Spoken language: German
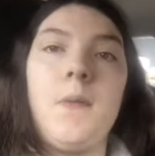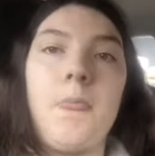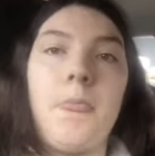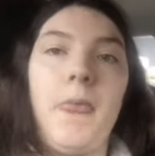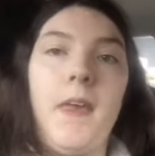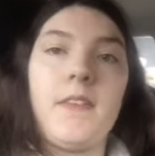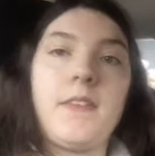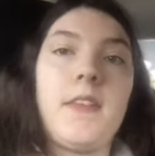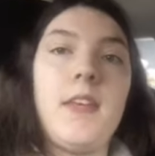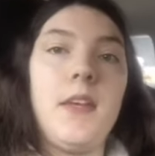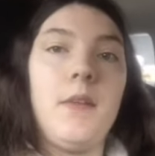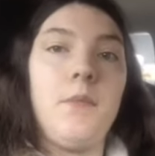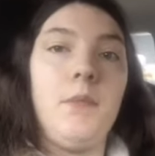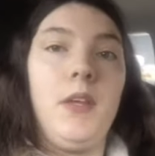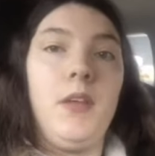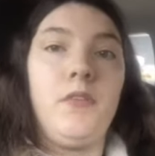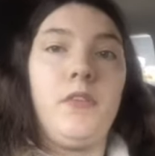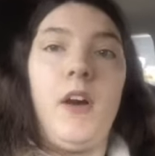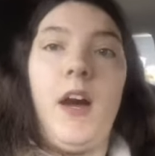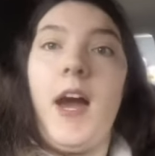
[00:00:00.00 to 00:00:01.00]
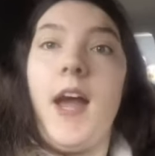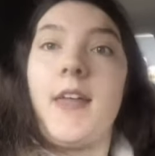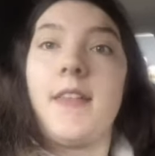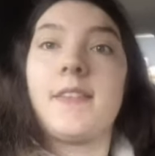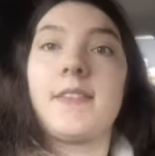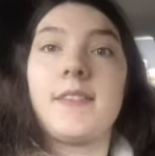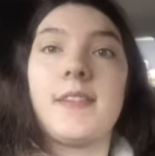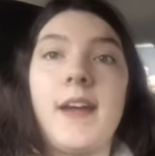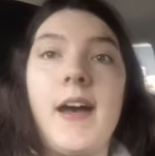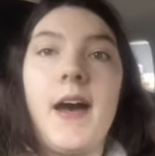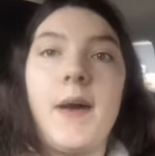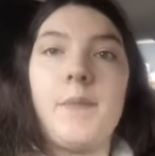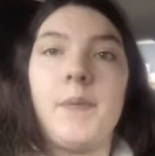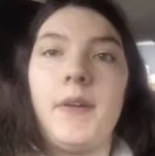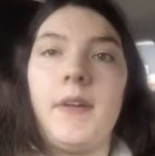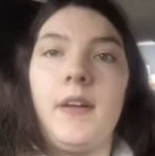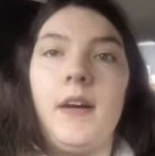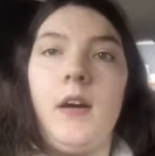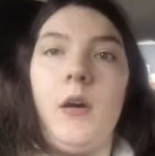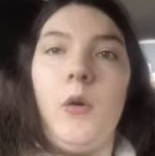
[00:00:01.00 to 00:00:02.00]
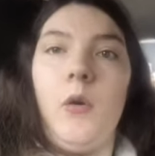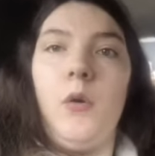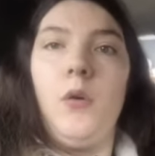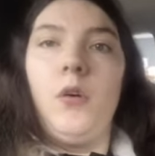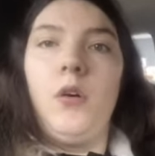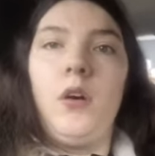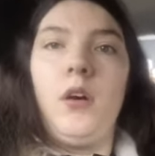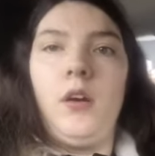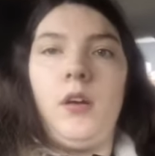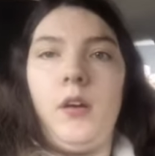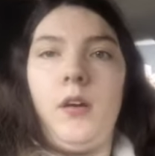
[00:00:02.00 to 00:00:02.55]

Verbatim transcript: dass die eben nicht vereinsamen auch.